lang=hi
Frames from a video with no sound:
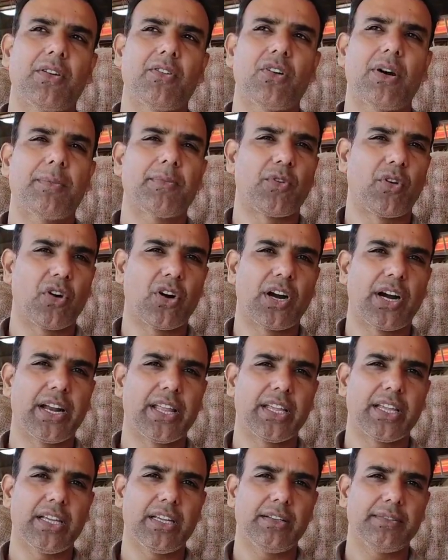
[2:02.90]
मानो आप नौ
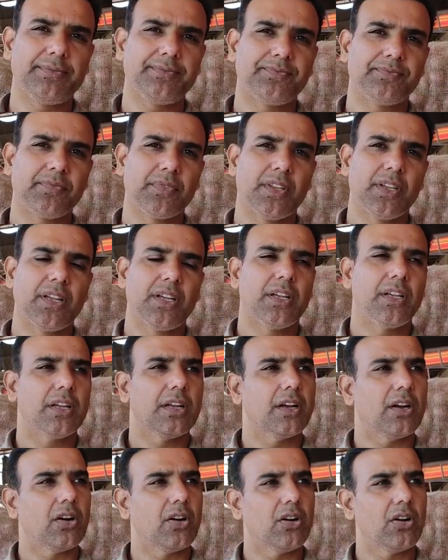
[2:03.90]
गाड़ी की
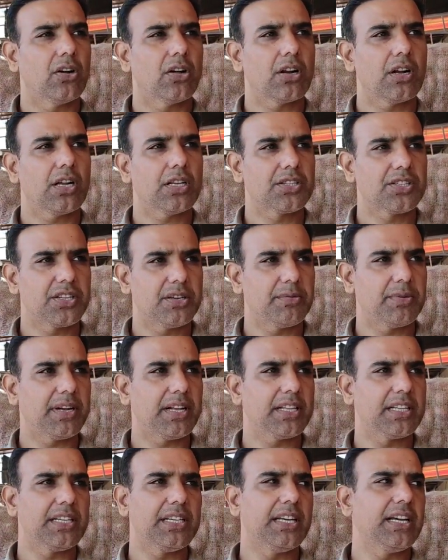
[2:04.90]
और अच्छी
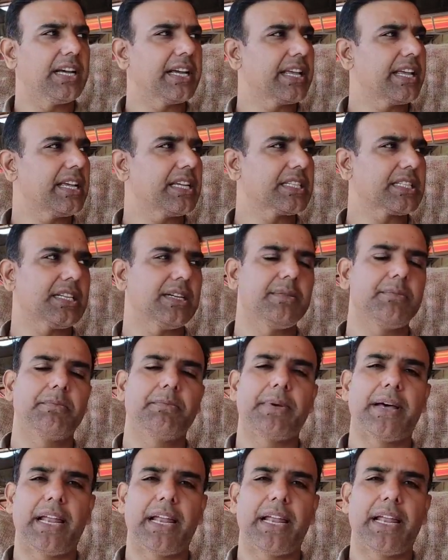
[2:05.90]
बात यह है कि इस टाइम